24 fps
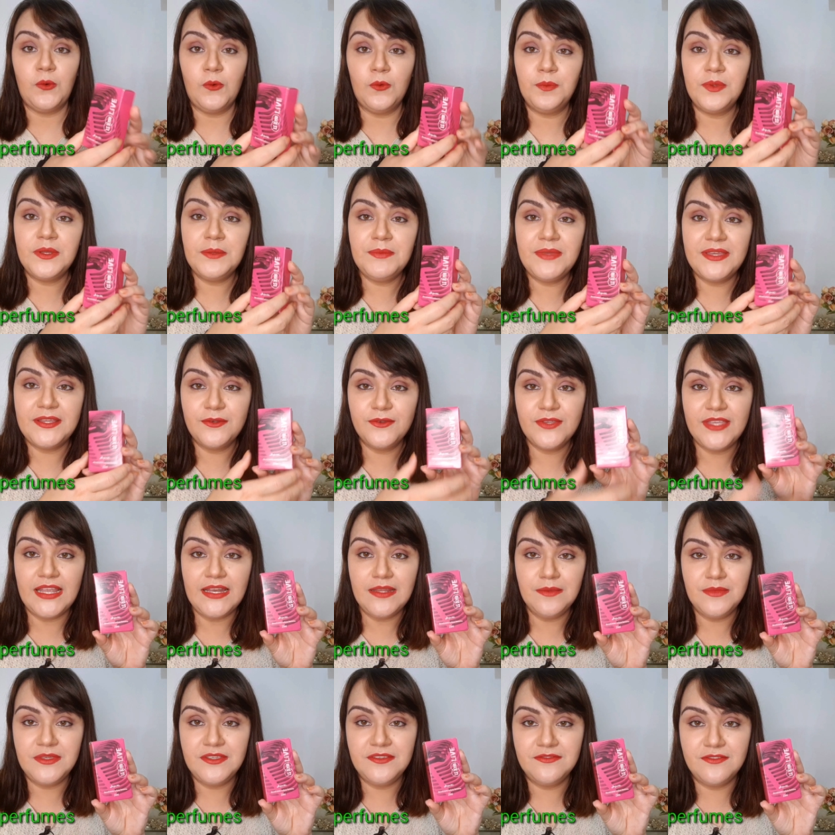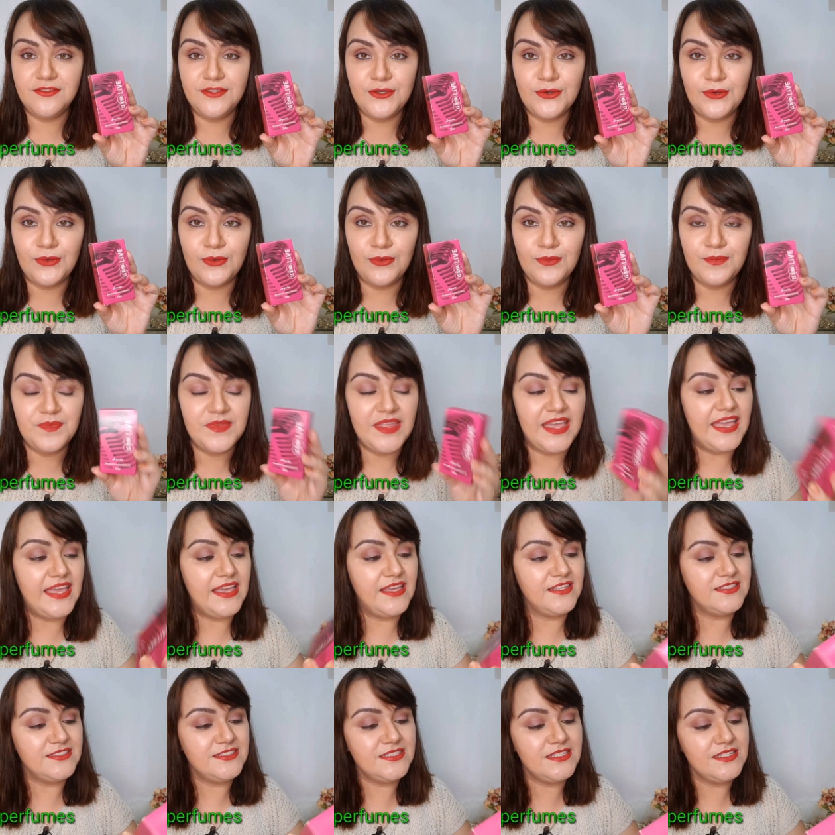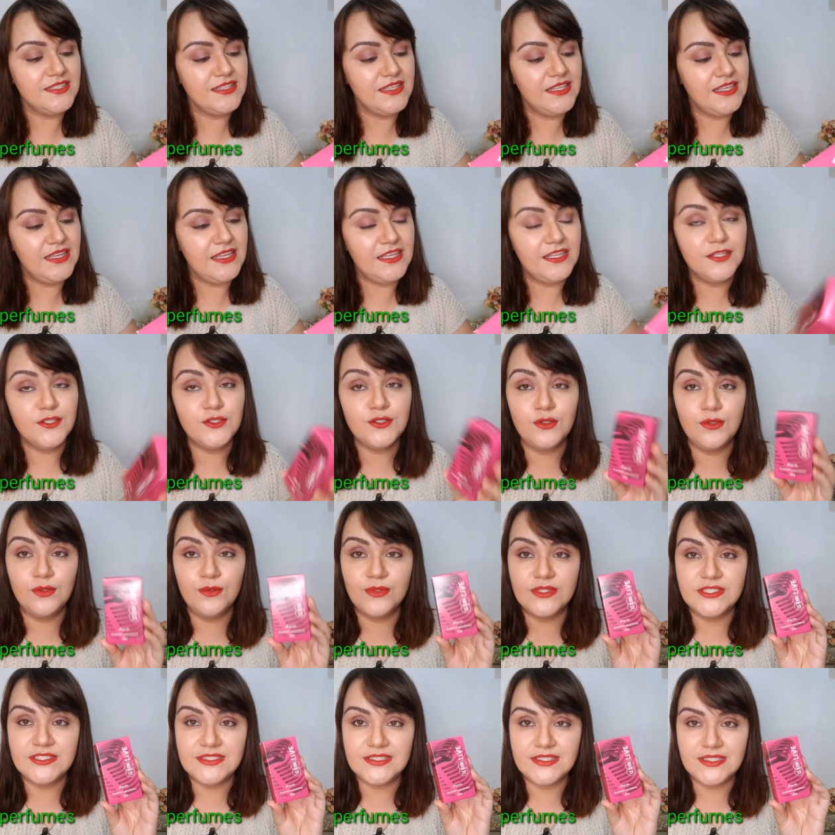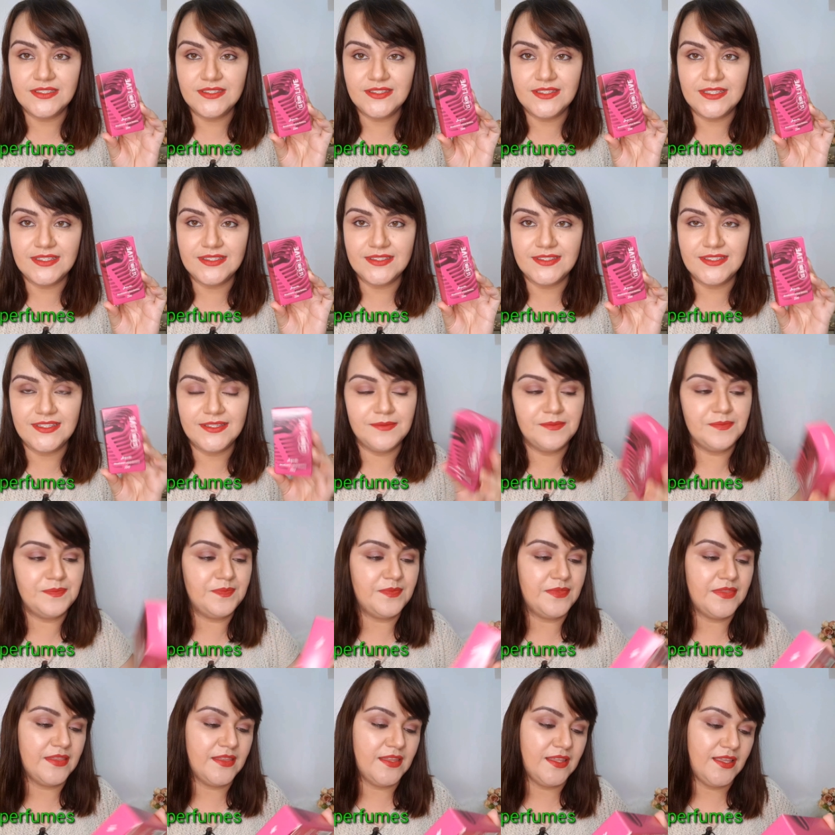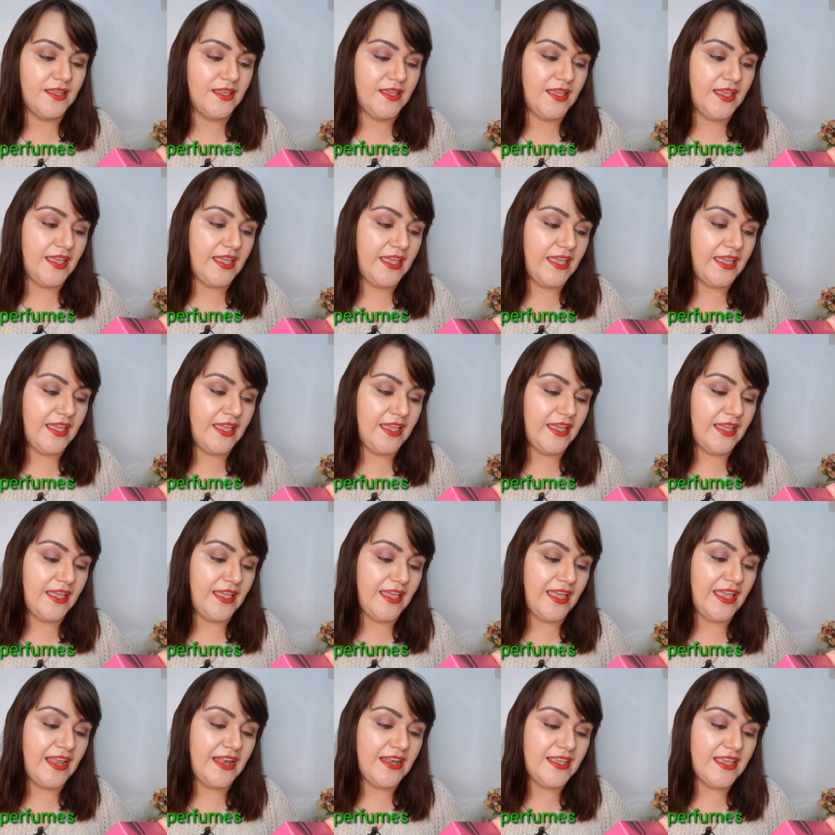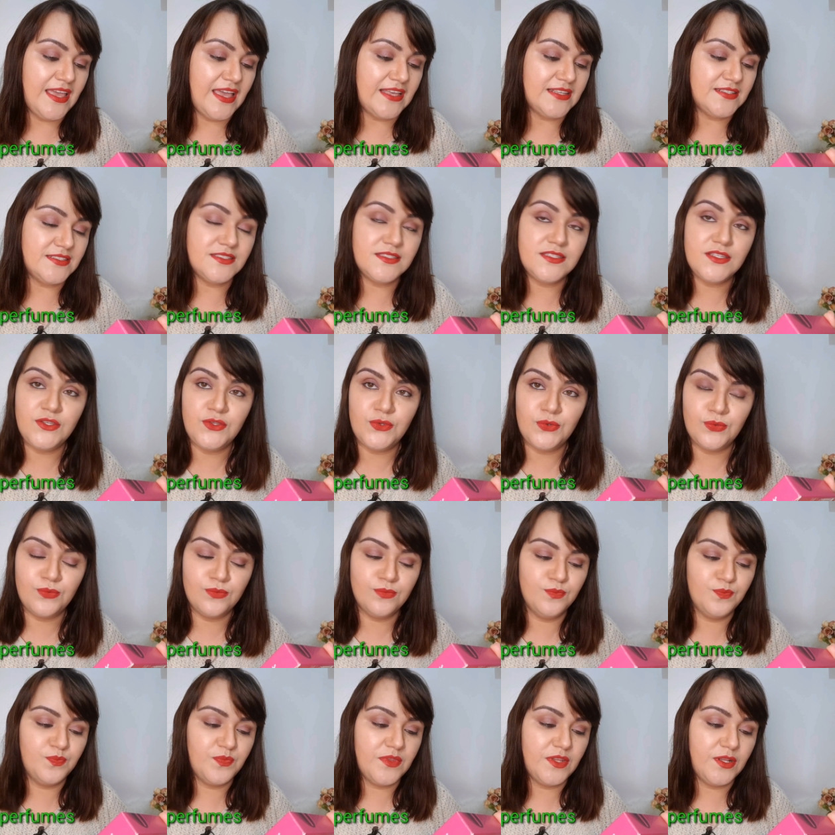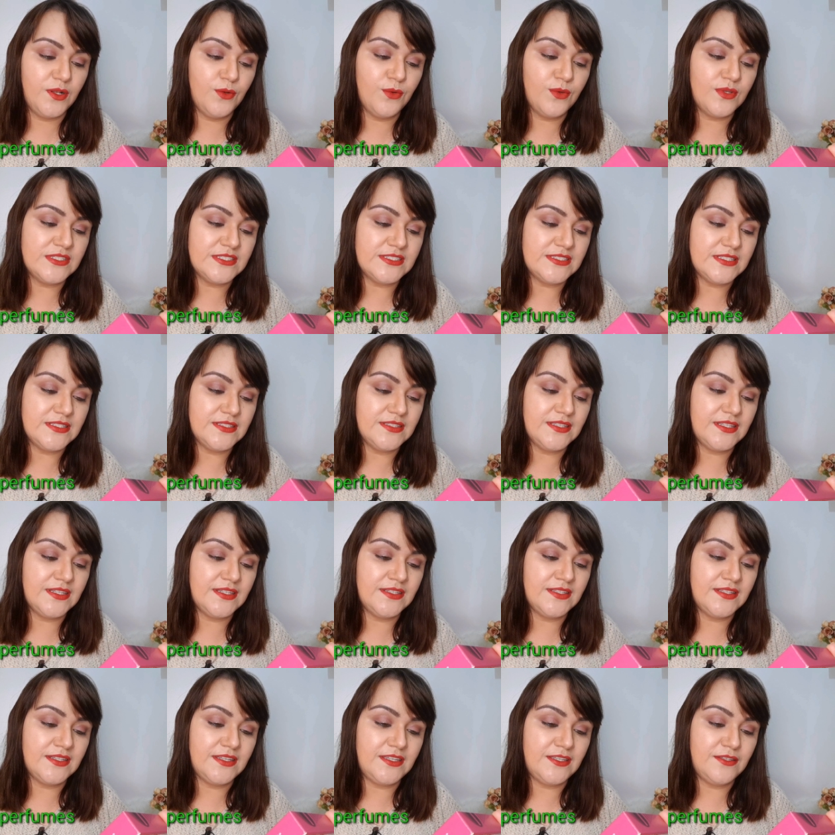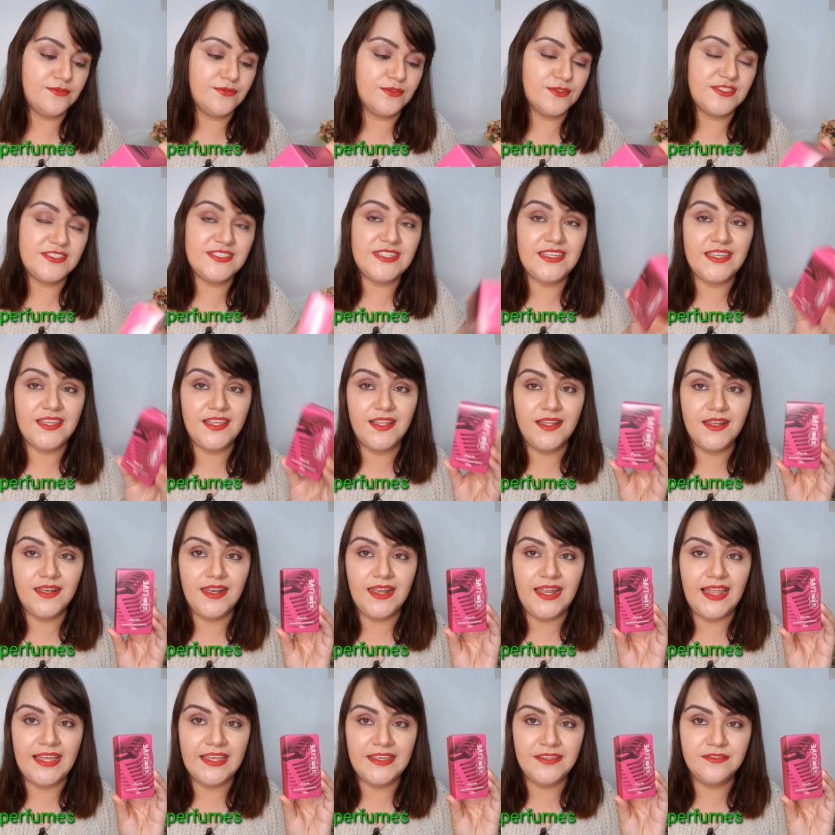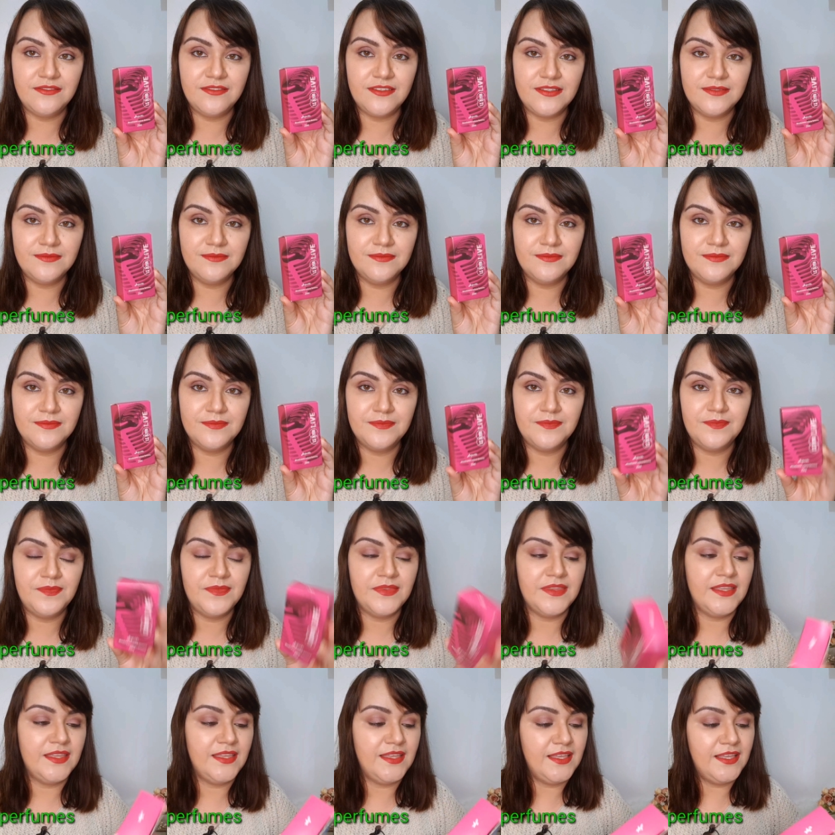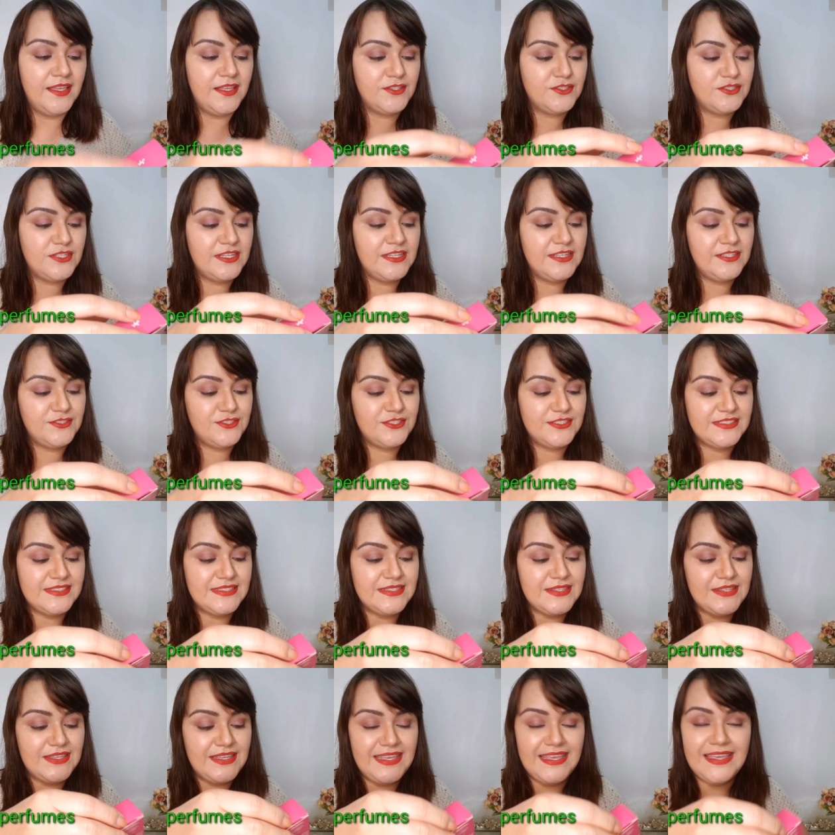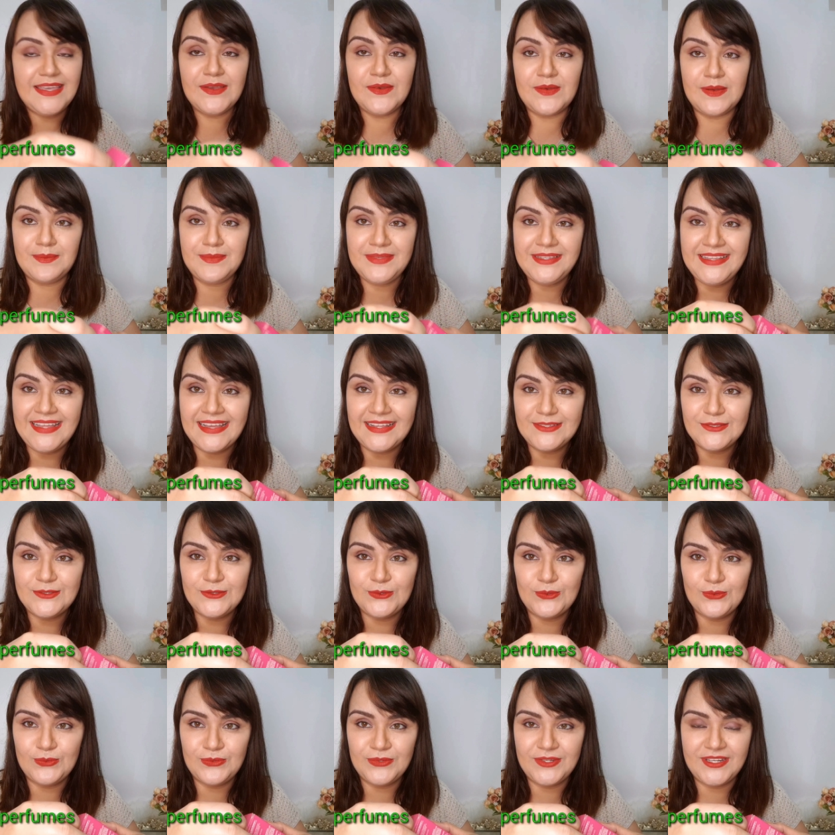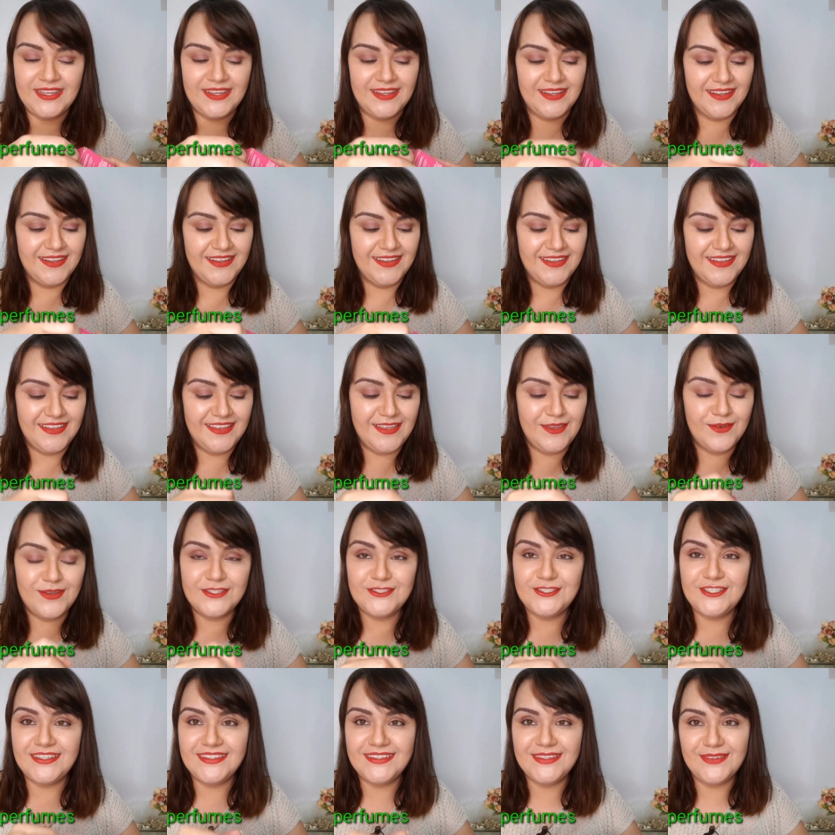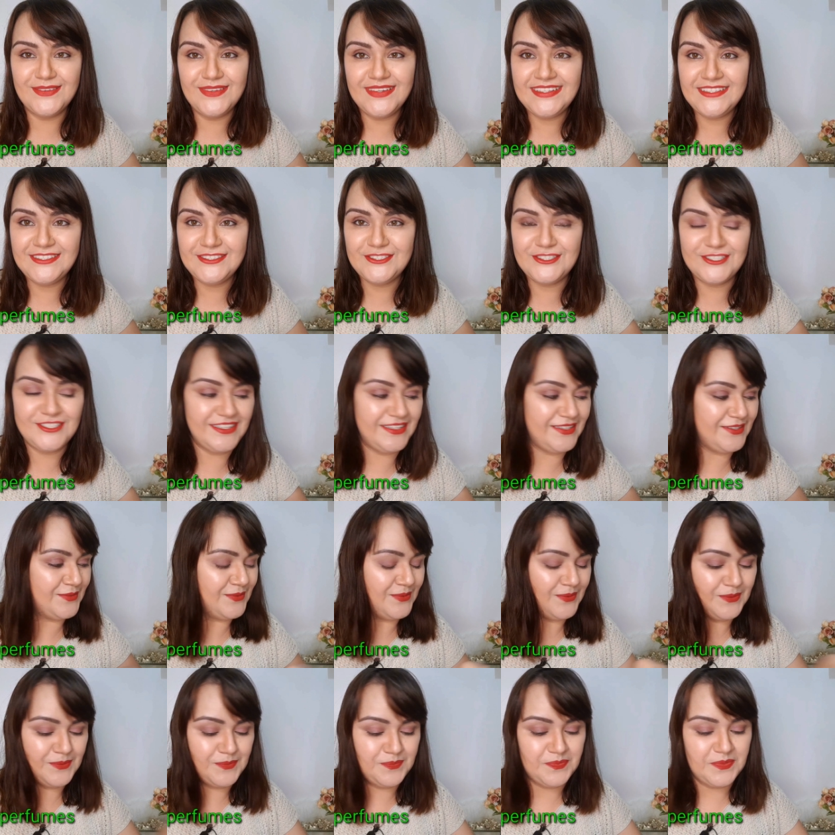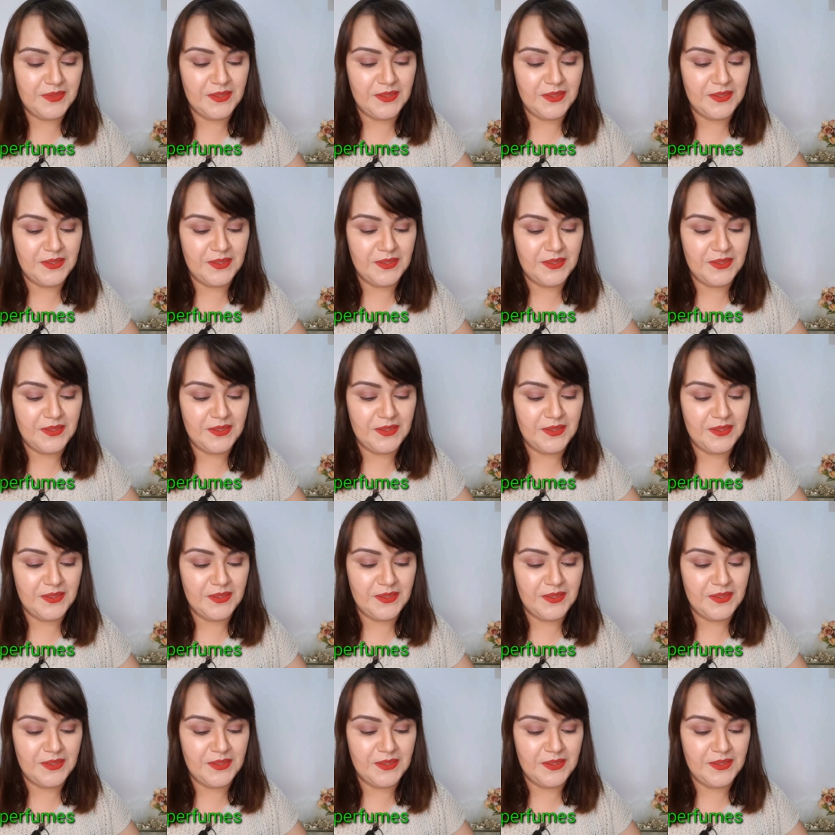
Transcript: O primeiro que ele me enviou é esse aqui, do Luan Santana. É LSU, Luan Santana e você, live. Gente, isso aqui é uma miniatura. Eu achei tão lindinho.